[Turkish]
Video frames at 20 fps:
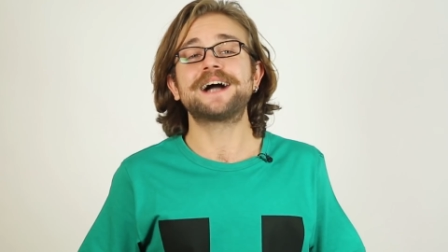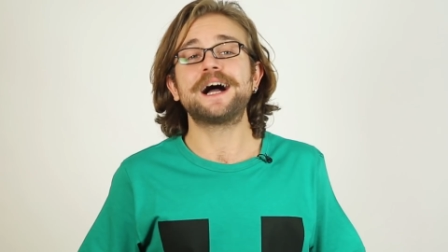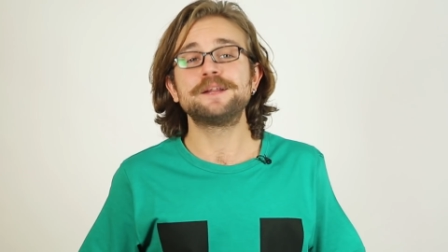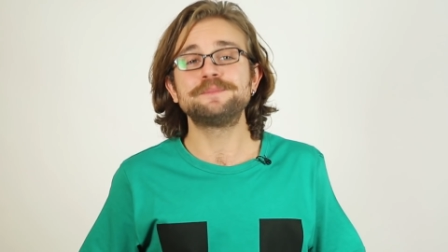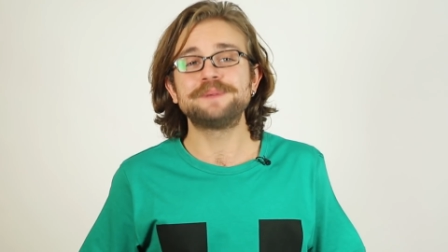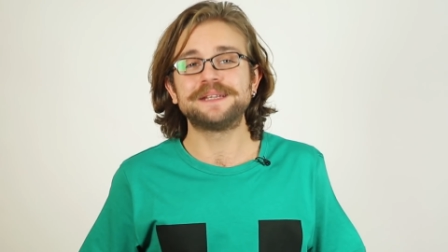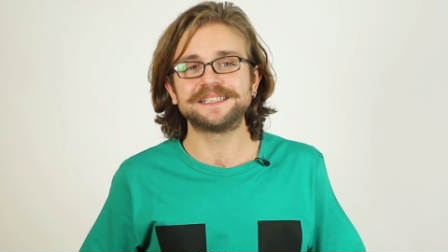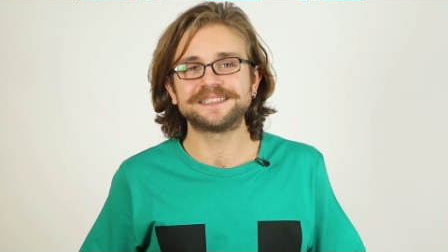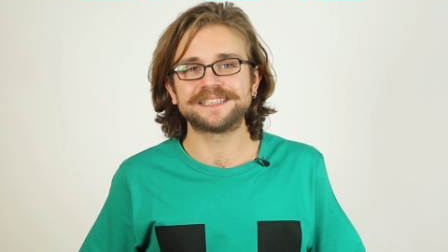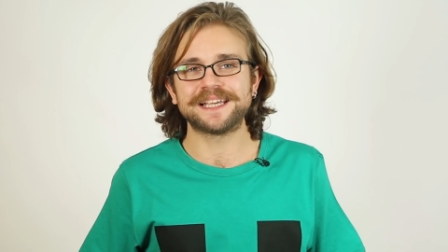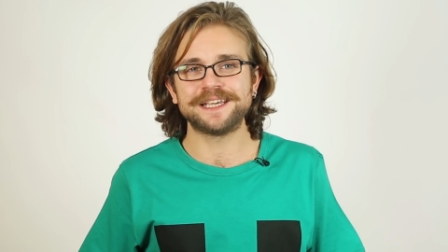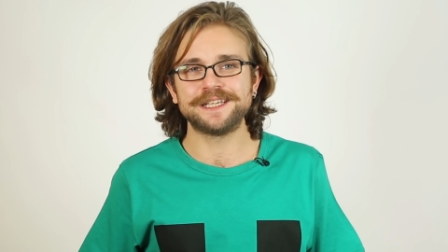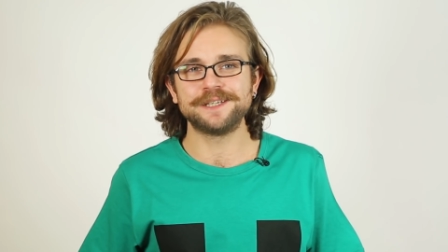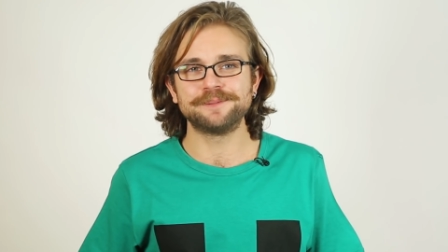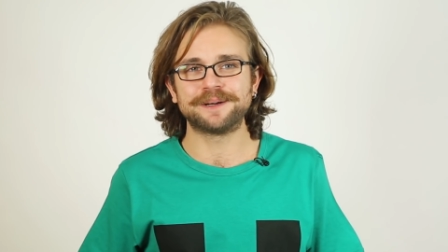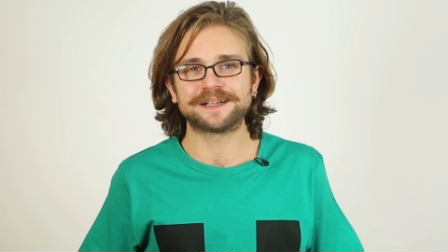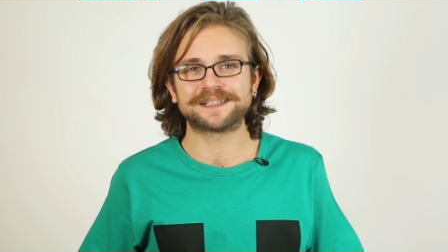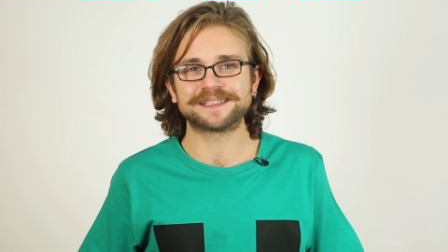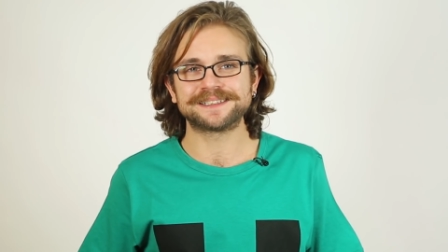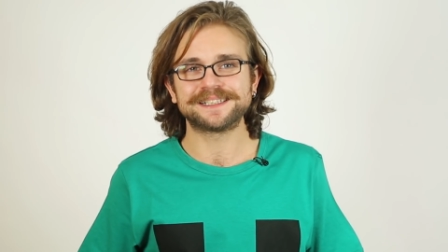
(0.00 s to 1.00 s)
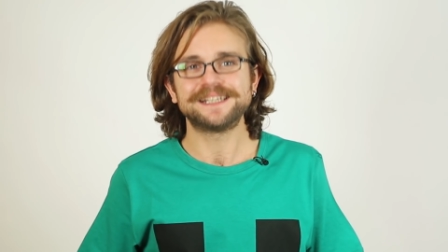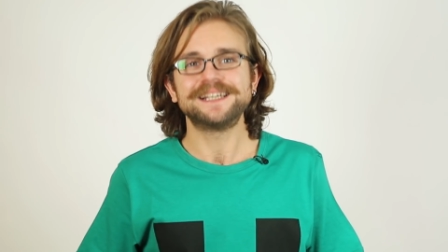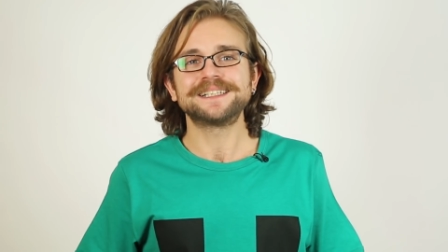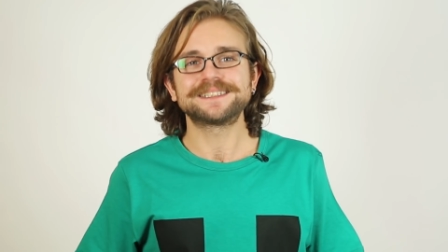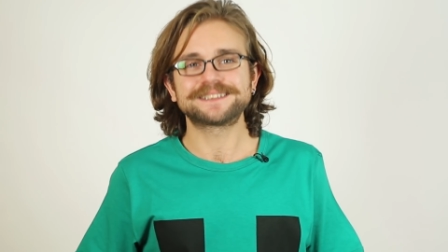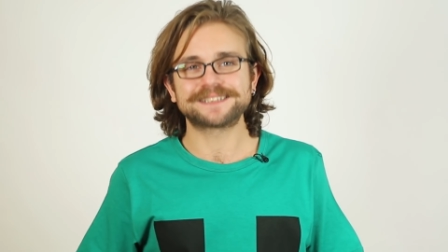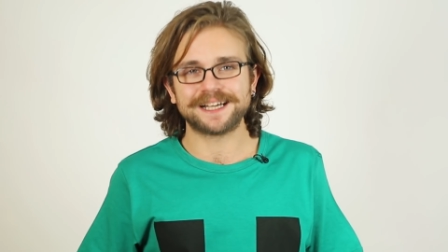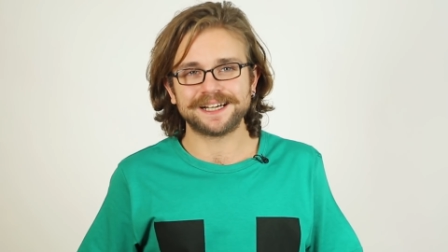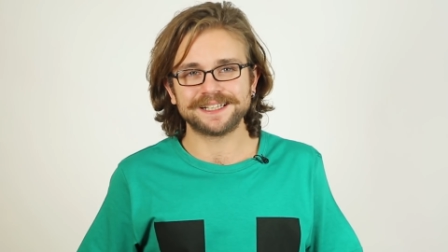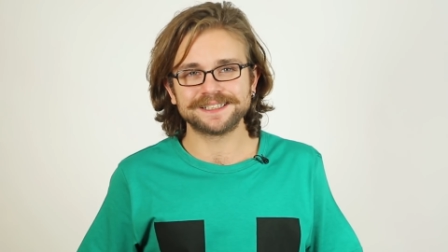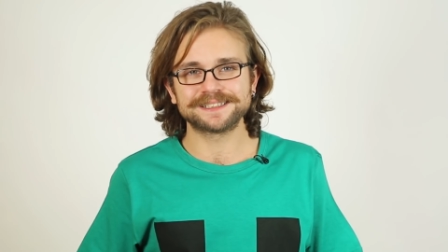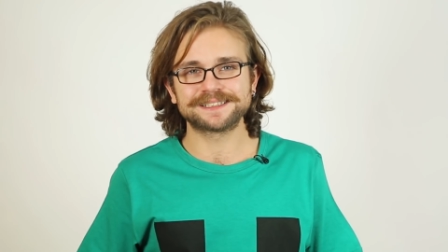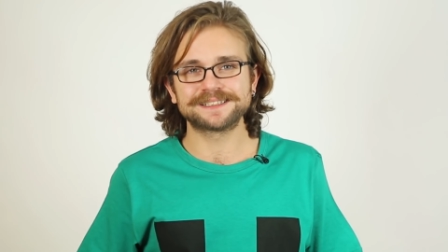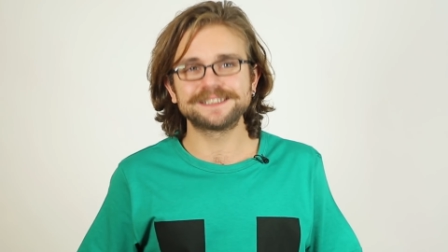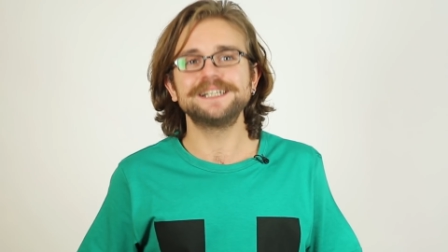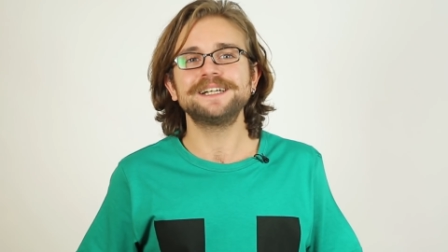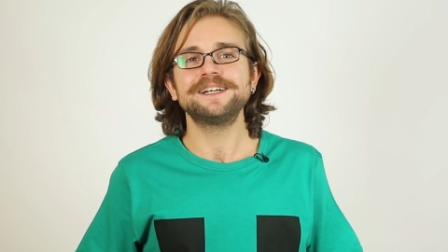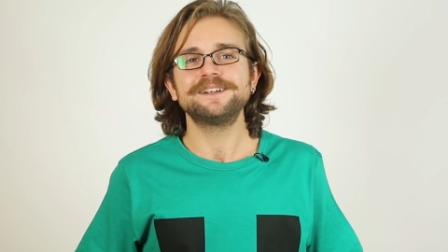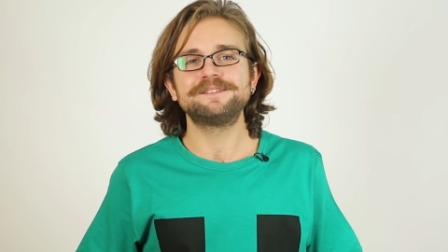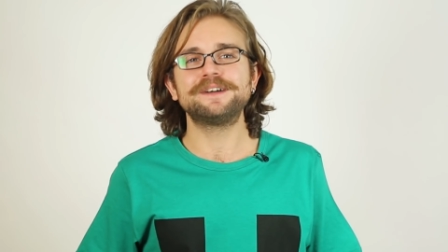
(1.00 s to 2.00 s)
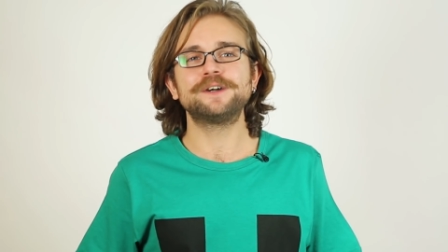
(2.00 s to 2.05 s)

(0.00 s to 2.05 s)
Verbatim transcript: Kalbinize iyi bakın. Sağlıklı